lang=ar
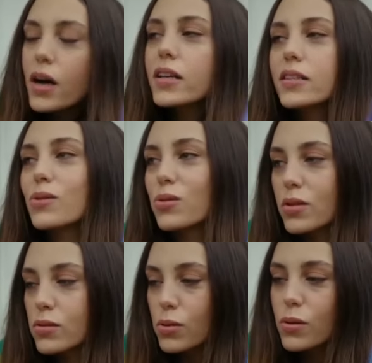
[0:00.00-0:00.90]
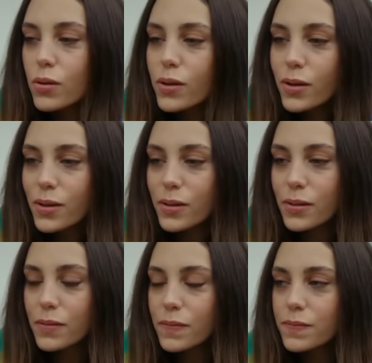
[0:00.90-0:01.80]
ماهر خبرني بهالشي
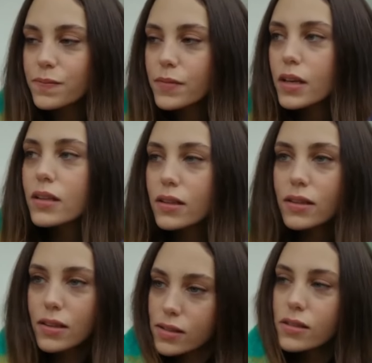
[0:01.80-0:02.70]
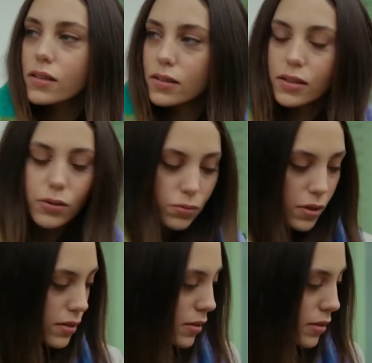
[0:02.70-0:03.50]
يلا عن